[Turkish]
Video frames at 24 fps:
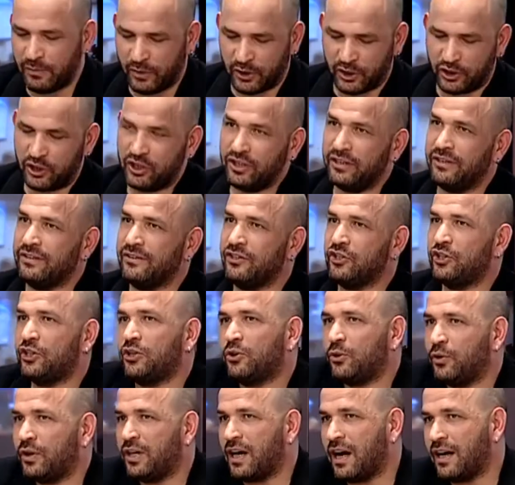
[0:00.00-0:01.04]
için
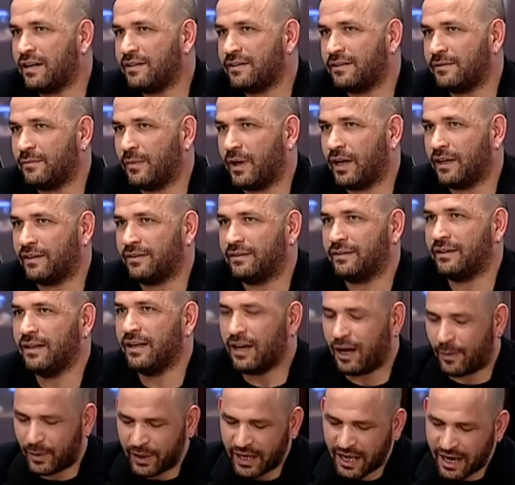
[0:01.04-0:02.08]
ciroları artırmaktır.
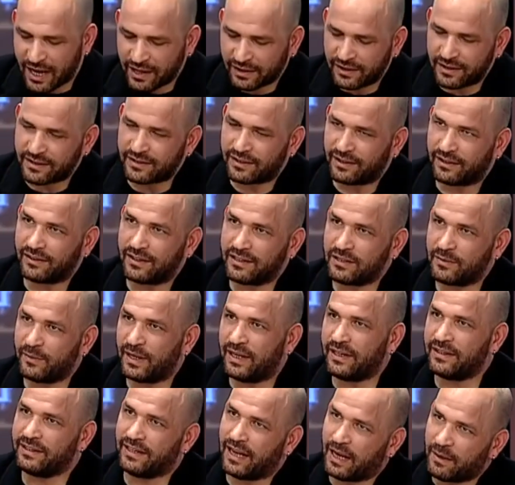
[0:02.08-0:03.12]
Ama genelde strateji
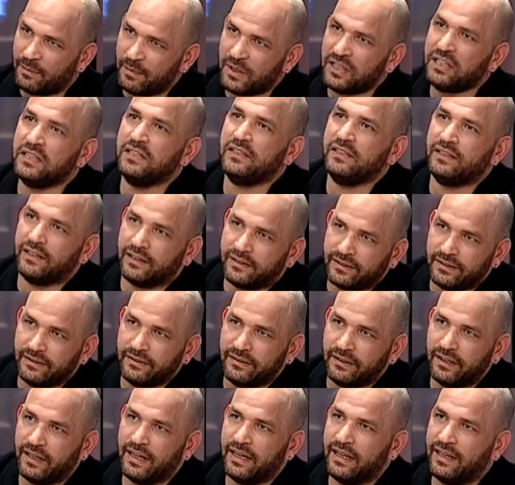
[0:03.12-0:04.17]
bellidir. Yani bir şirketin
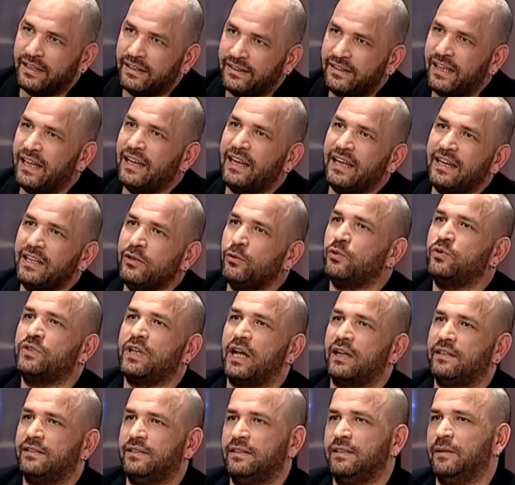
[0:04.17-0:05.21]
neleri
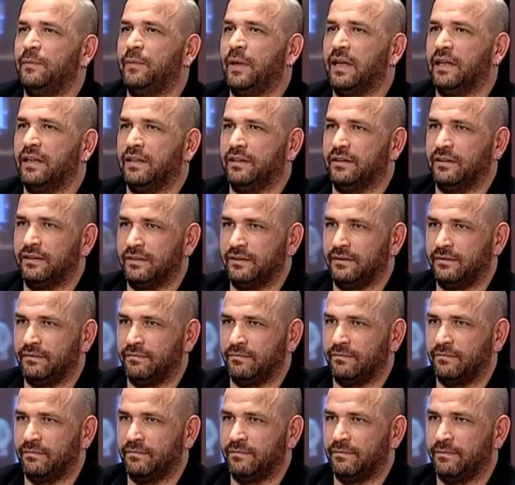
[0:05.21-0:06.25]
yükselttiği bellidir.
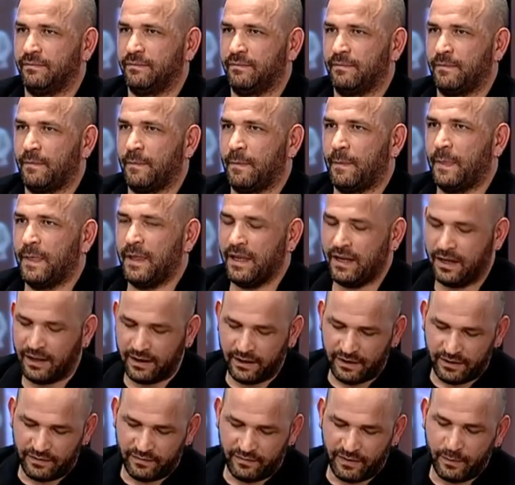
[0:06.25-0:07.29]
Kesin.
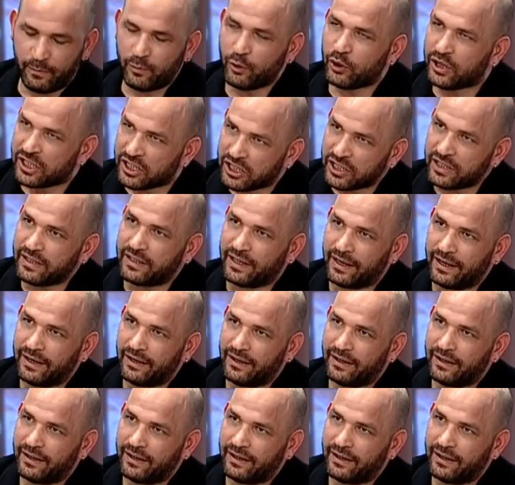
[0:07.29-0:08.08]
Ve bu kişi de